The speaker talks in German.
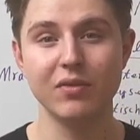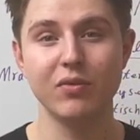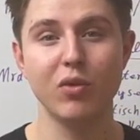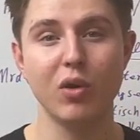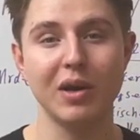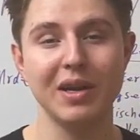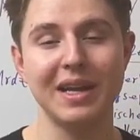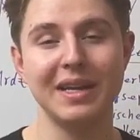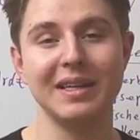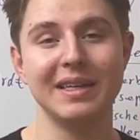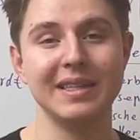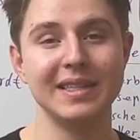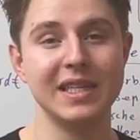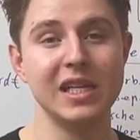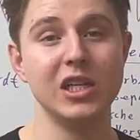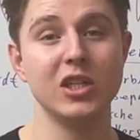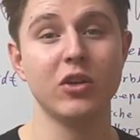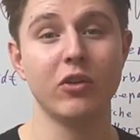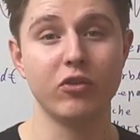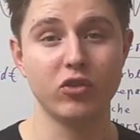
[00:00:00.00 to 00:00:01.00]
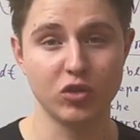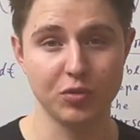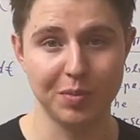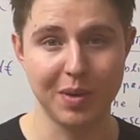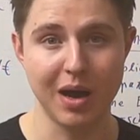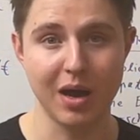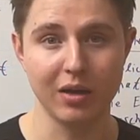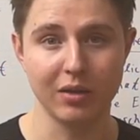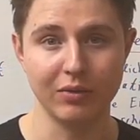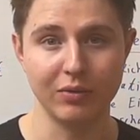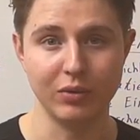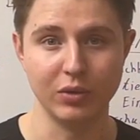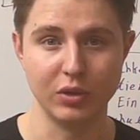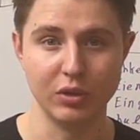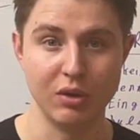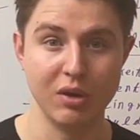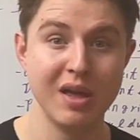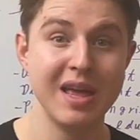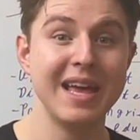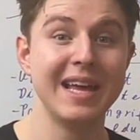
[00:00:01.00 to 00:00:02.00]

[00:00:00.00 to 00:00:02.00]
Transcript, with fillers: woran eine Gesellschaft sparen würde.